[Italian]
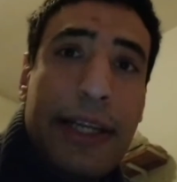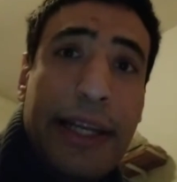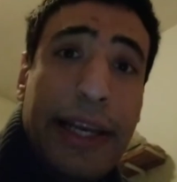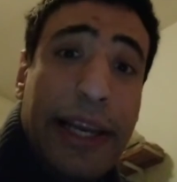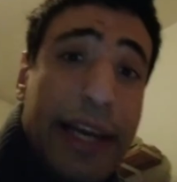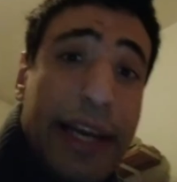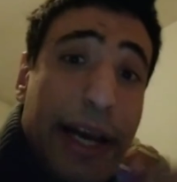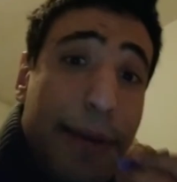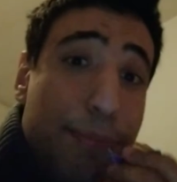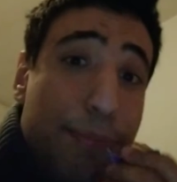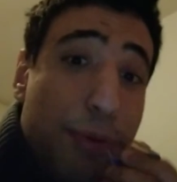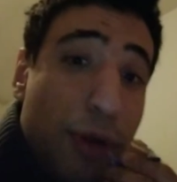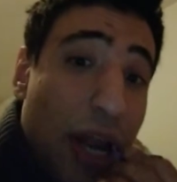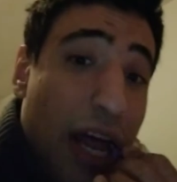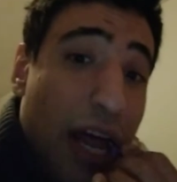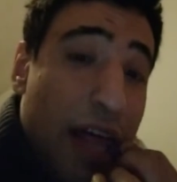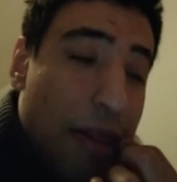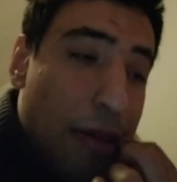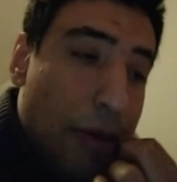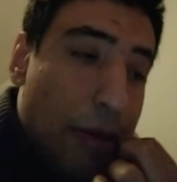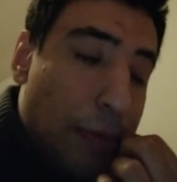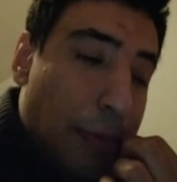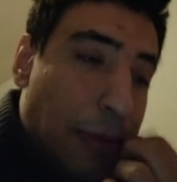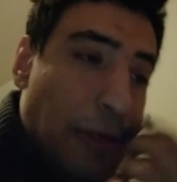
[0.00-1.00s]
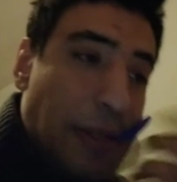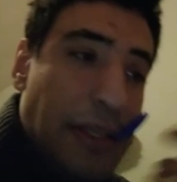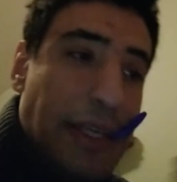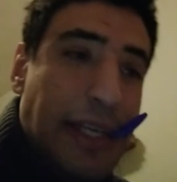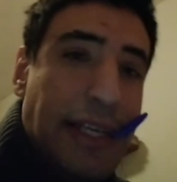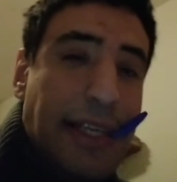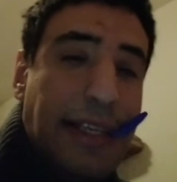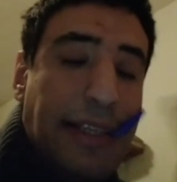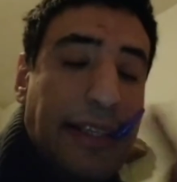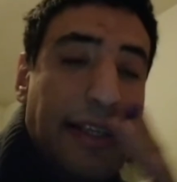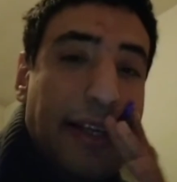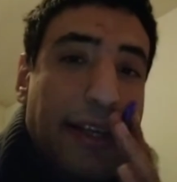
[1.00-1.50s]
il campionato lo
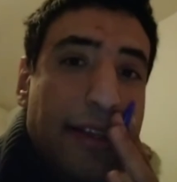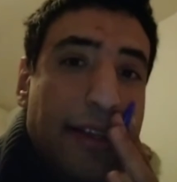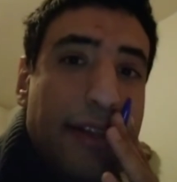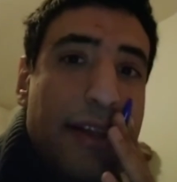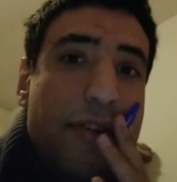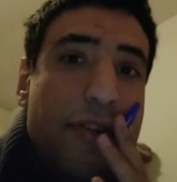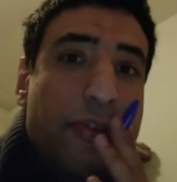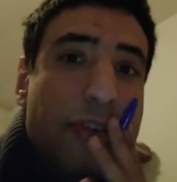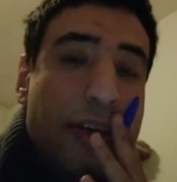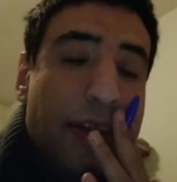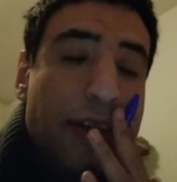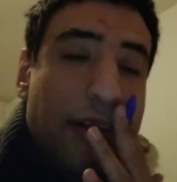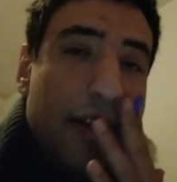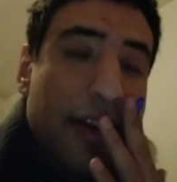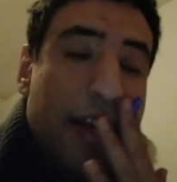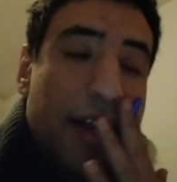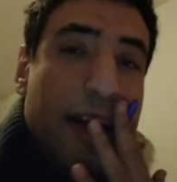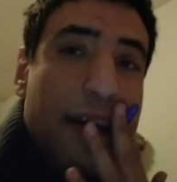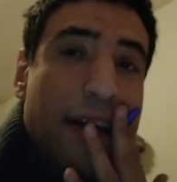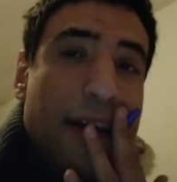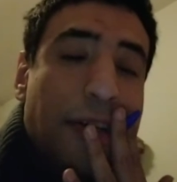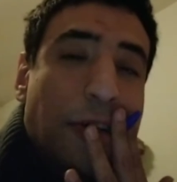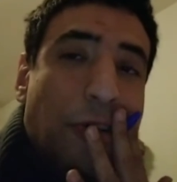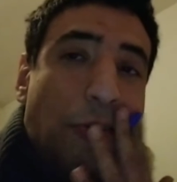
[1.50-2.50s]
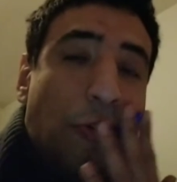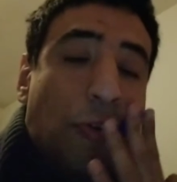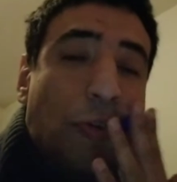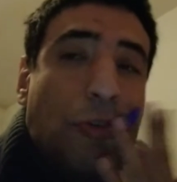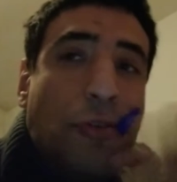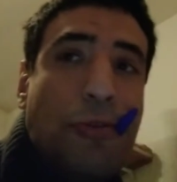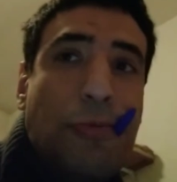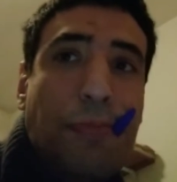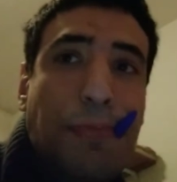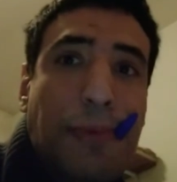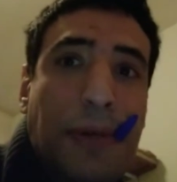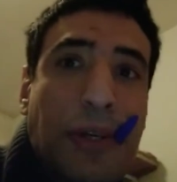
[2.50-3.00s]
potresti decidere o
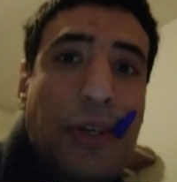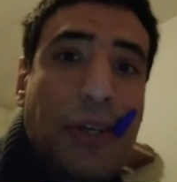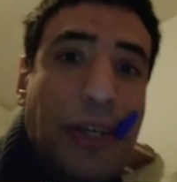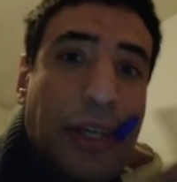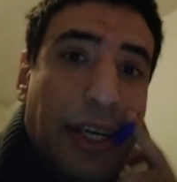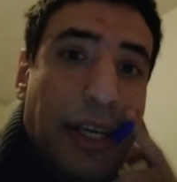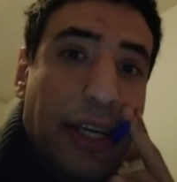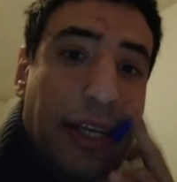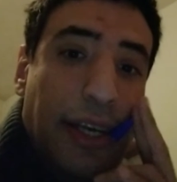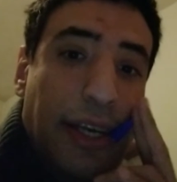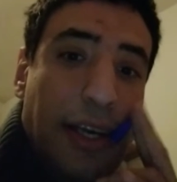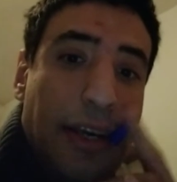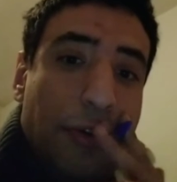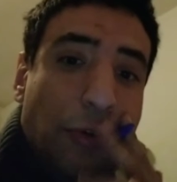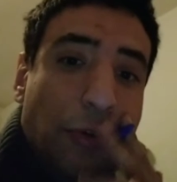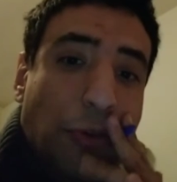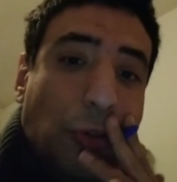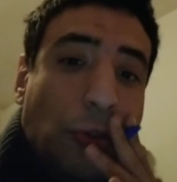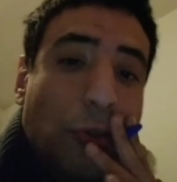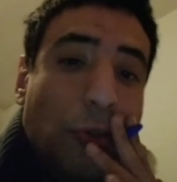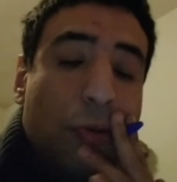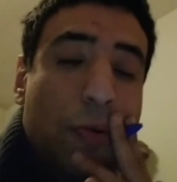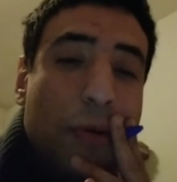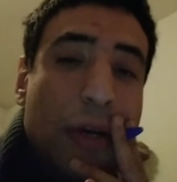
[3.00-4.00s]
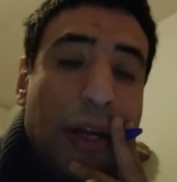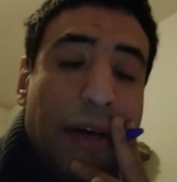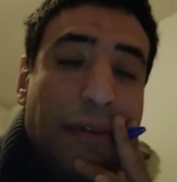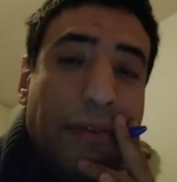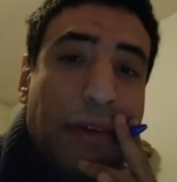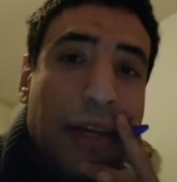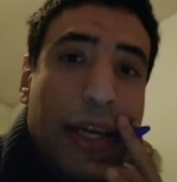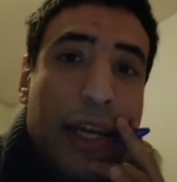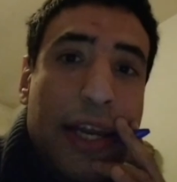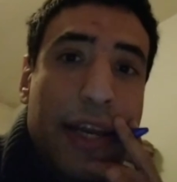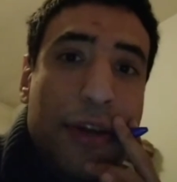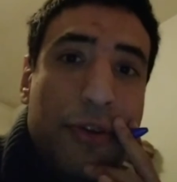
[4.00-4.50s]
col Bisceglie o con
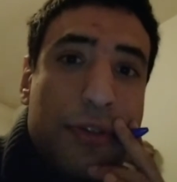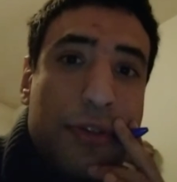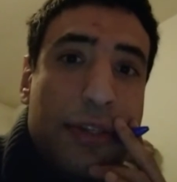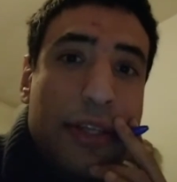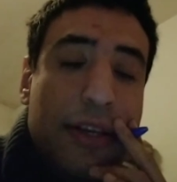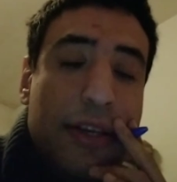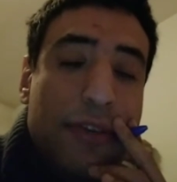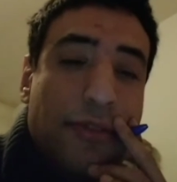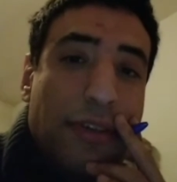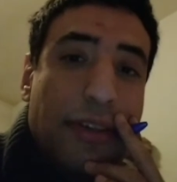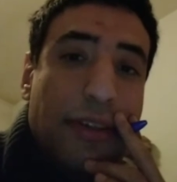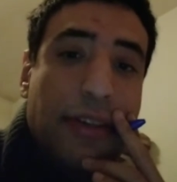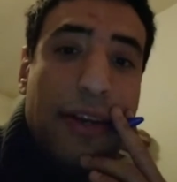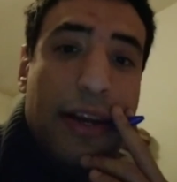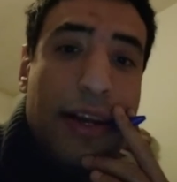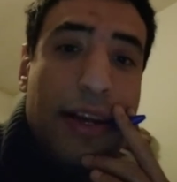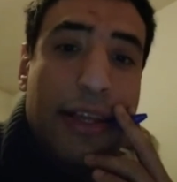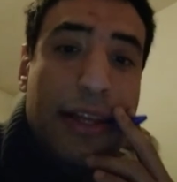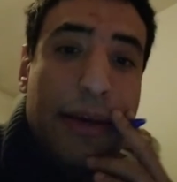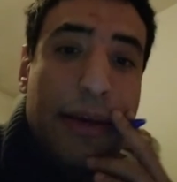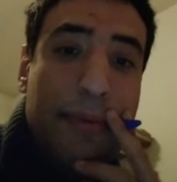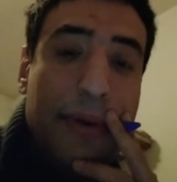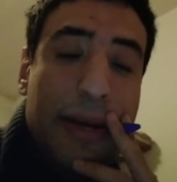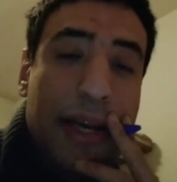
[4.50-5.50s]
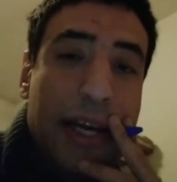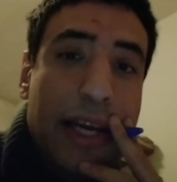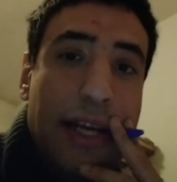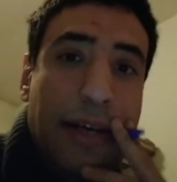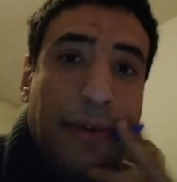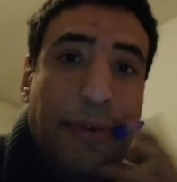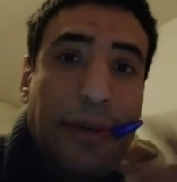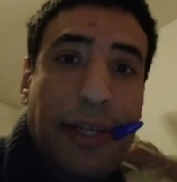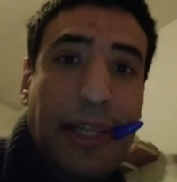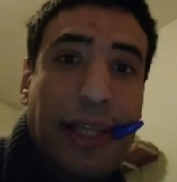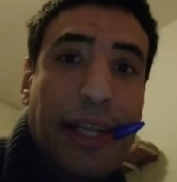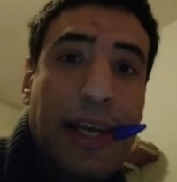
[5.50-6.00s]
l'Avellino stesso il 3 di aprile,
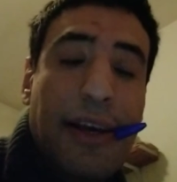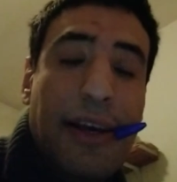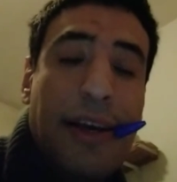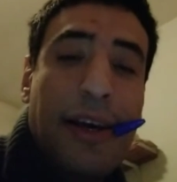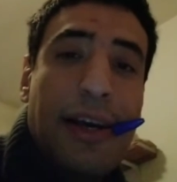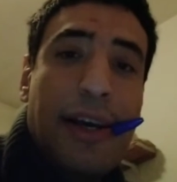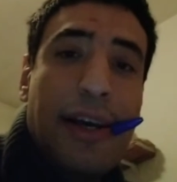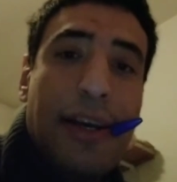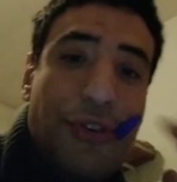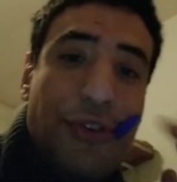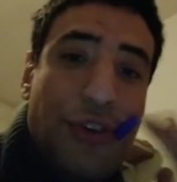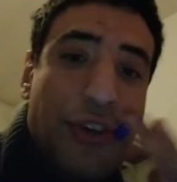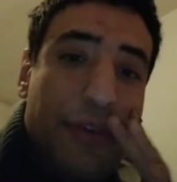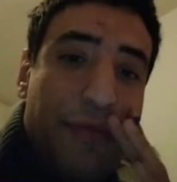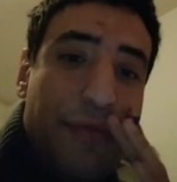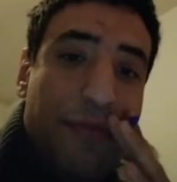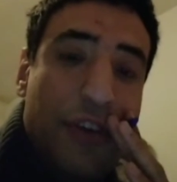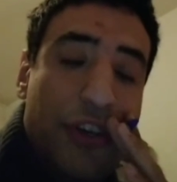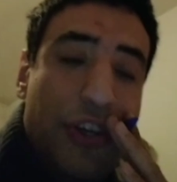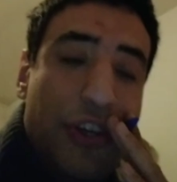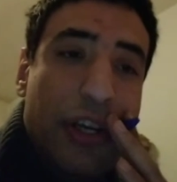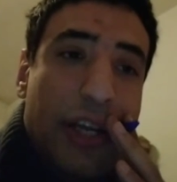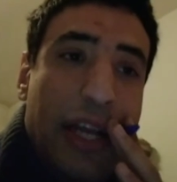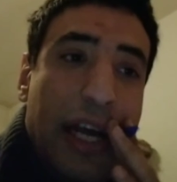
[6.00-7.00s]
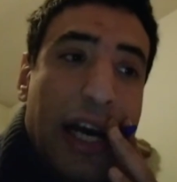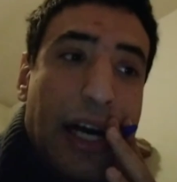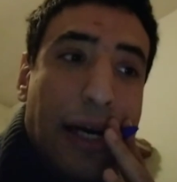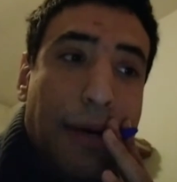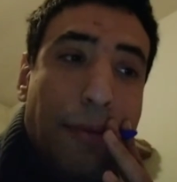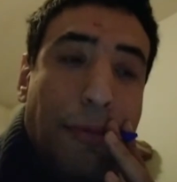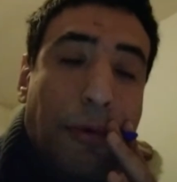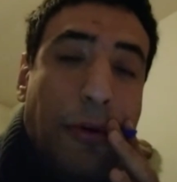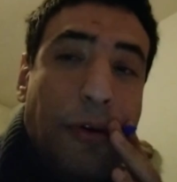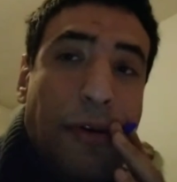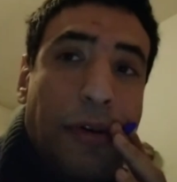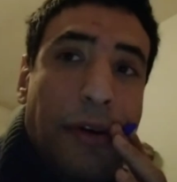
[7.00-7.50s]
quindi ci
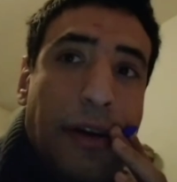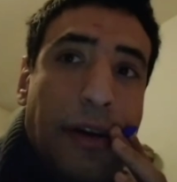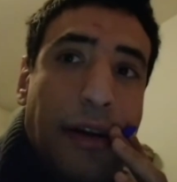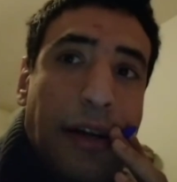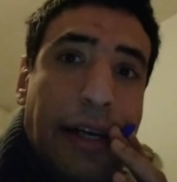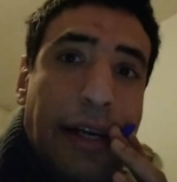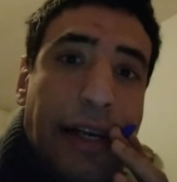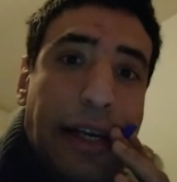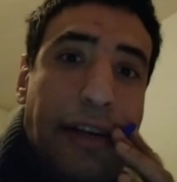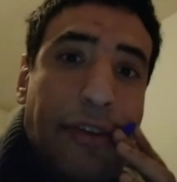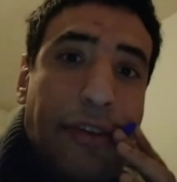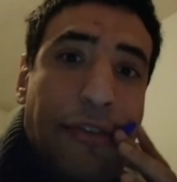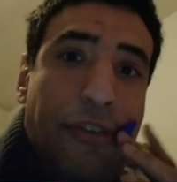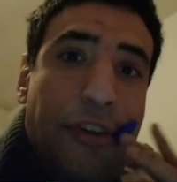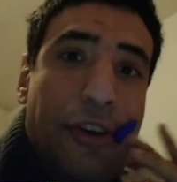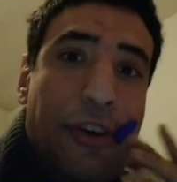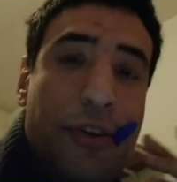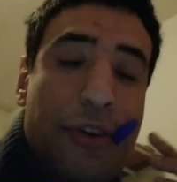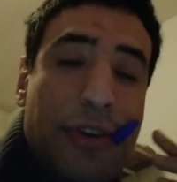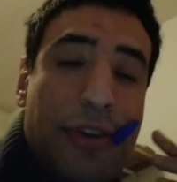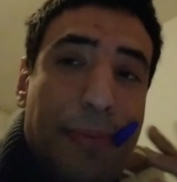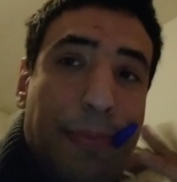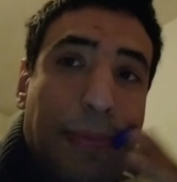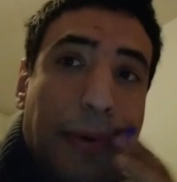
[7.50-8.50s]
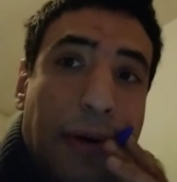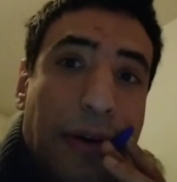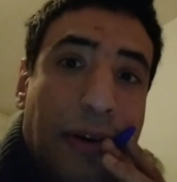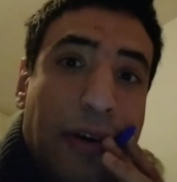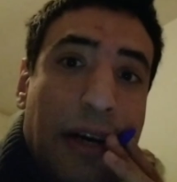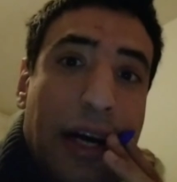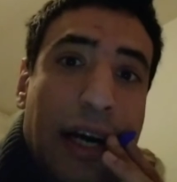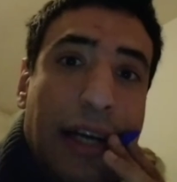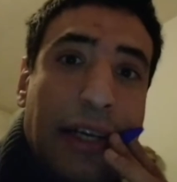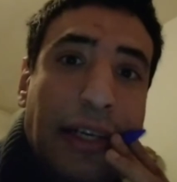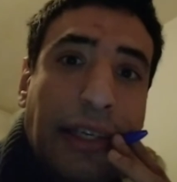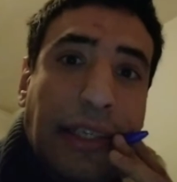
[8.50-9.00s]
avviciniamo al Giro di
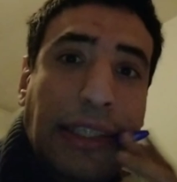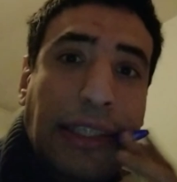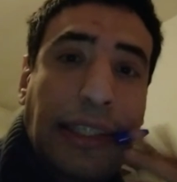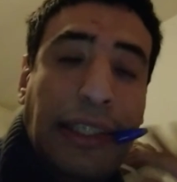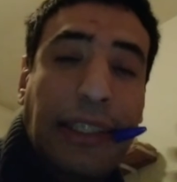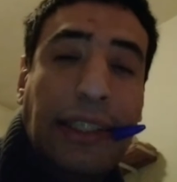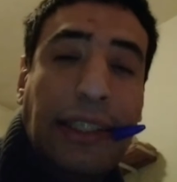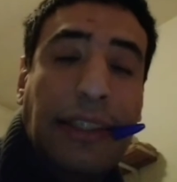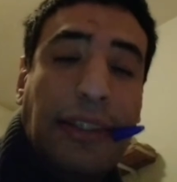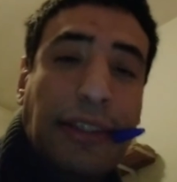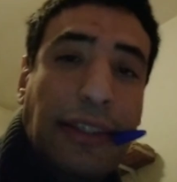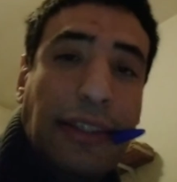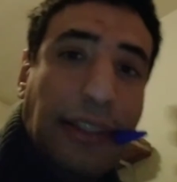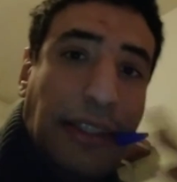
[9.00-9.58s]
Boa e